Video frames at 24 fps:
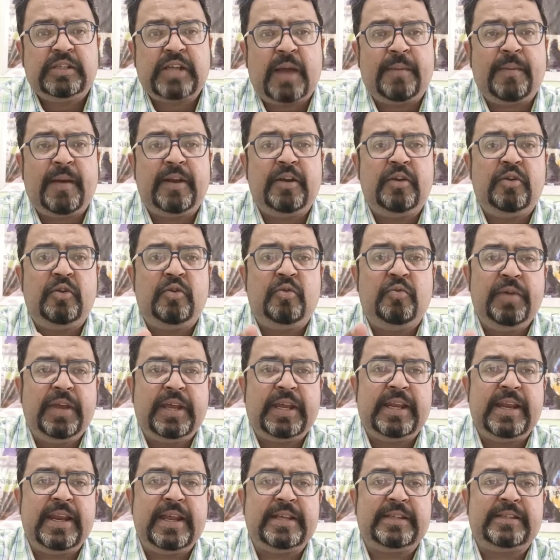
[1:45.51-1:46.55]
সামান্য
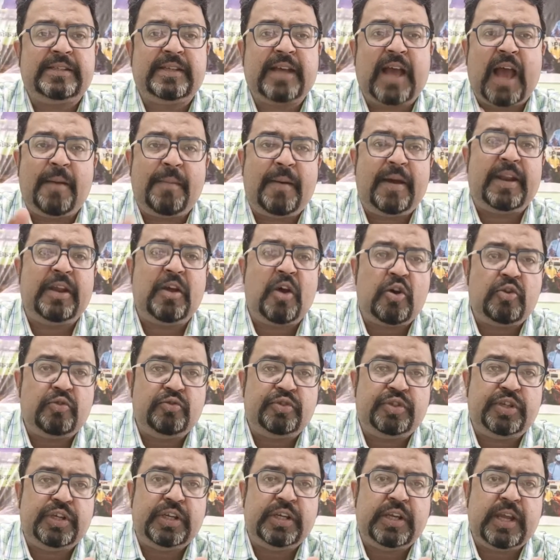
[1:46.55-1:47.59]
উইকনেস খাবারে
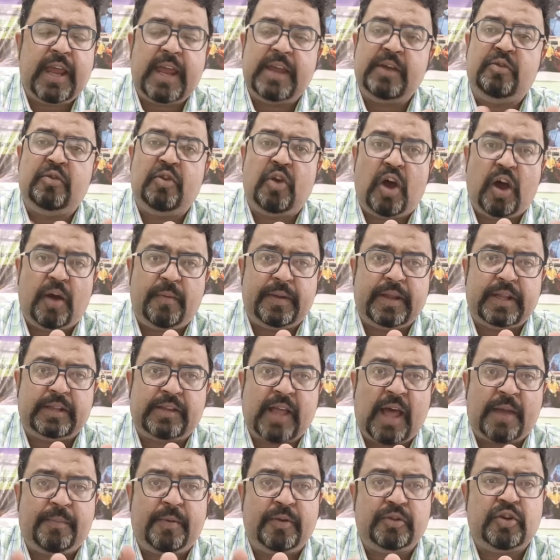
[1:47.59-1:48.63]
অরুচি এইগুলো হবে
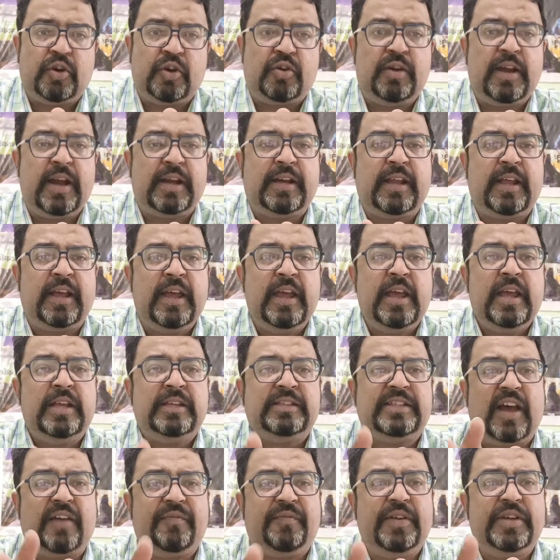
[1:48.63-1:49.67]
তারপর যখন একটা
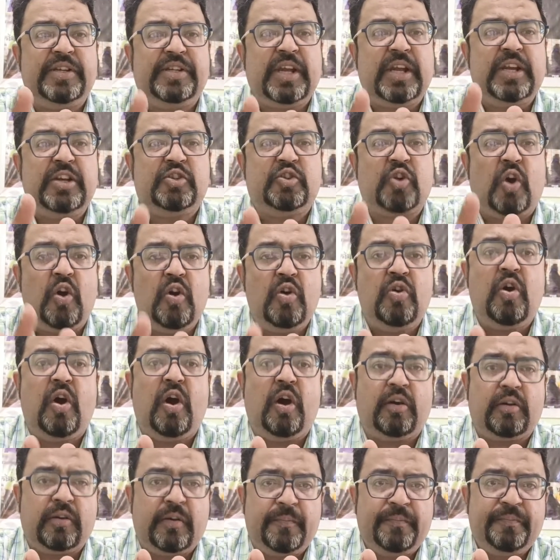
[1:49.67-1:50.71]
সাফিসিয়েন্ট
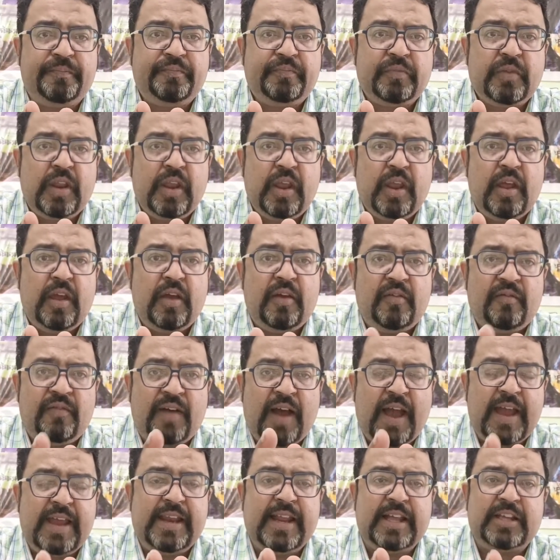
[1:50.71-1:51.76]
সংখ্যক
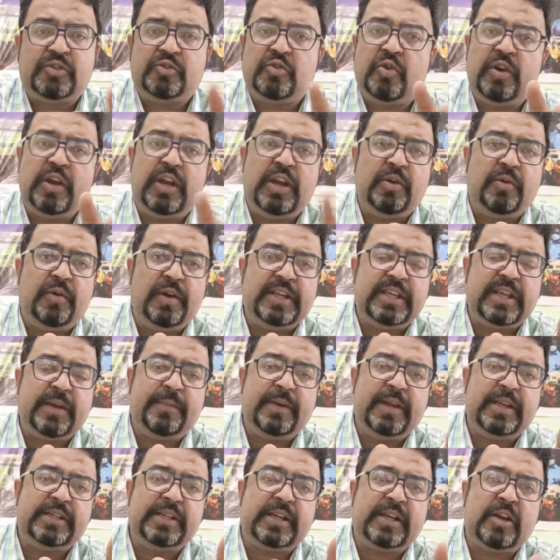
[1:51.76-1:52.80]
ভাইরাস শরীরে হয়ে
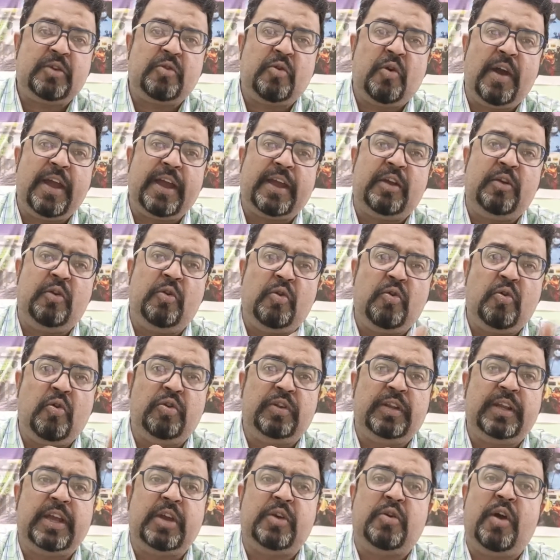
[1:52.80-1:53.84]
যাবে সেটা কয়েক লক্ষ
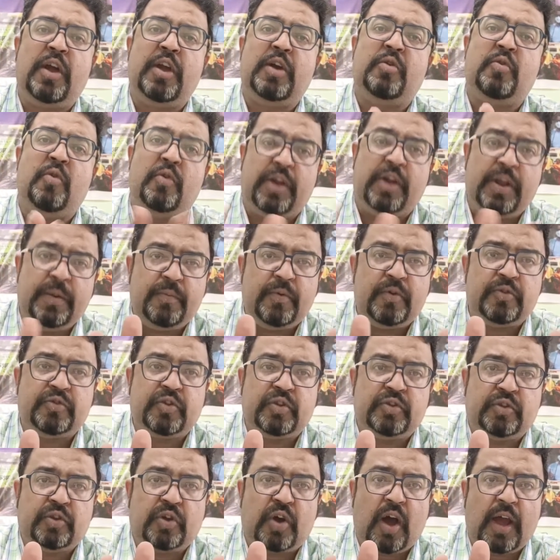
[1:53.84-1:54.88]
থেকে কয়েক কোটি
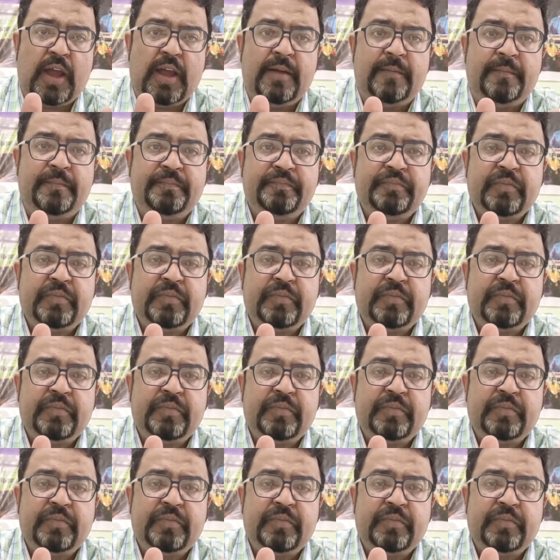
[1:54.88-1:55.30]
পর্যন্ত হয়